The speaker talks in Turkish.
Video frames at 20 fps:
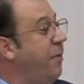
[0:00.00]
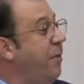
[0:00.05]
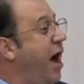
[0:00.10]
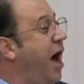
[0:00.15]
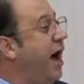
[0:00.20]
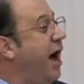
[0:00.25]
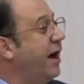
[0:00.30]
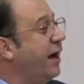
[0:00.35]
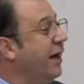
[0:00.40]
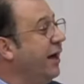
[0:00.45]

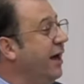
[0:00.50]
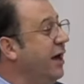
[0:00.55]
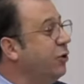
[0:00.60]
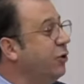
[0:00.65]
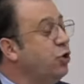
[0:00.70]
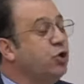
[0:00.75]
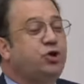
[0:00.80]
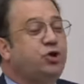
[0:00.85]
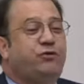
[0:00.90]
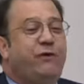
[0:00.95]
Bak
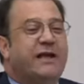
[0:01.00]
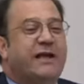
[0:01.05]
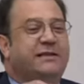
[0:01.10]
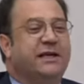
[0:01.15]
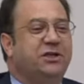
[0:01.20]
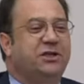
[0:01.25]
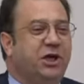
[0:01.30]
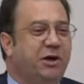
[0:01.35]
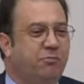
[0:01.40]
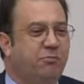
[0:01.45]

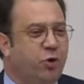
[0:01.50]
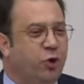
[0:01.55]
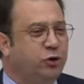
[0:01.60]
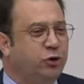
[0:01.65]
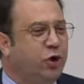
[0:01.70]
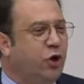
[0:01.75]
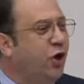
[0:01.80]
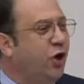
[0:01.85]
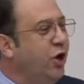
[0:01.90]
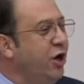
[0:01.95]
rüşveti kim
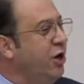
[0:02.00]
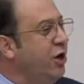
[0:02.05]
buldu,